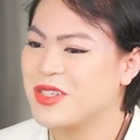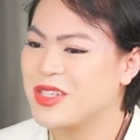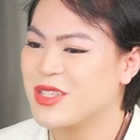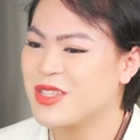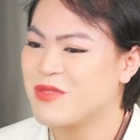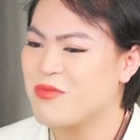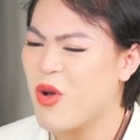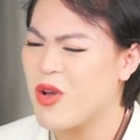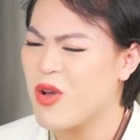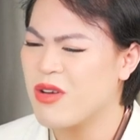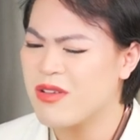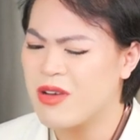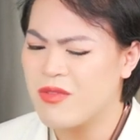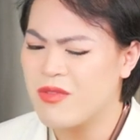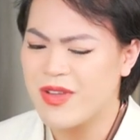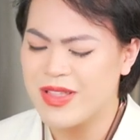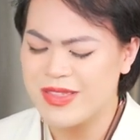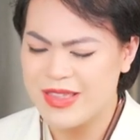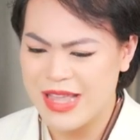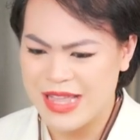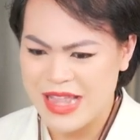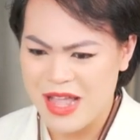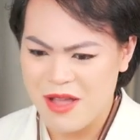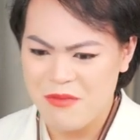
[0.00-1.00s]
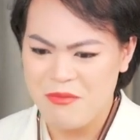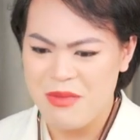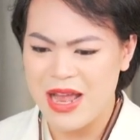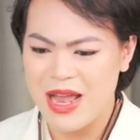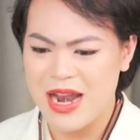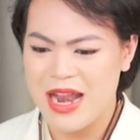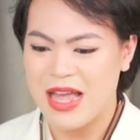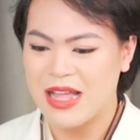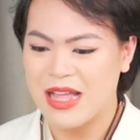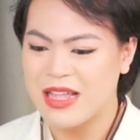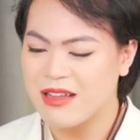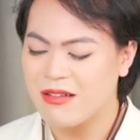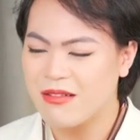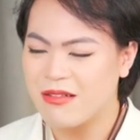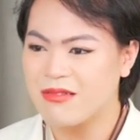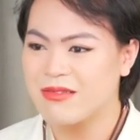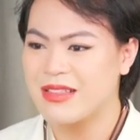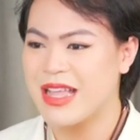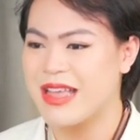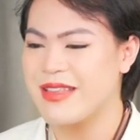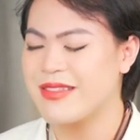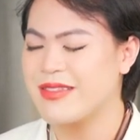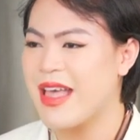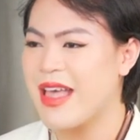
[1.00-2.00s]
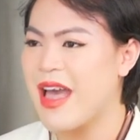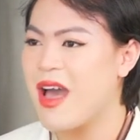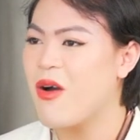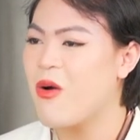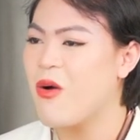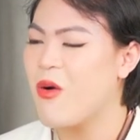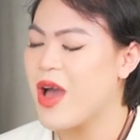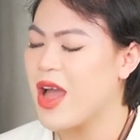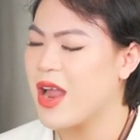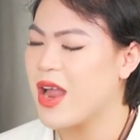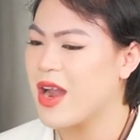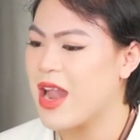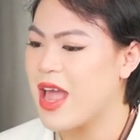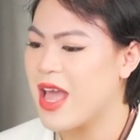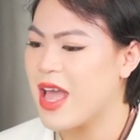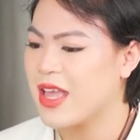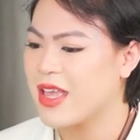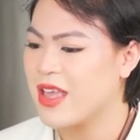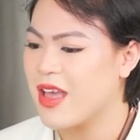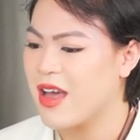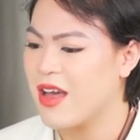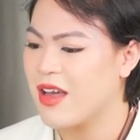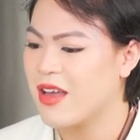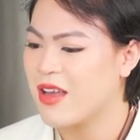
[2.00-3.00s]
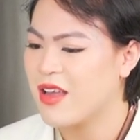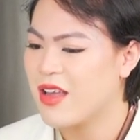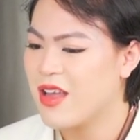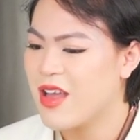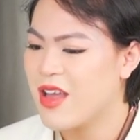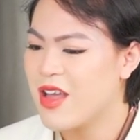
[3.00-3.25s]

uh, mọi người vẫn sẽ thắc mắc là ô tại sao hoàng lại uh,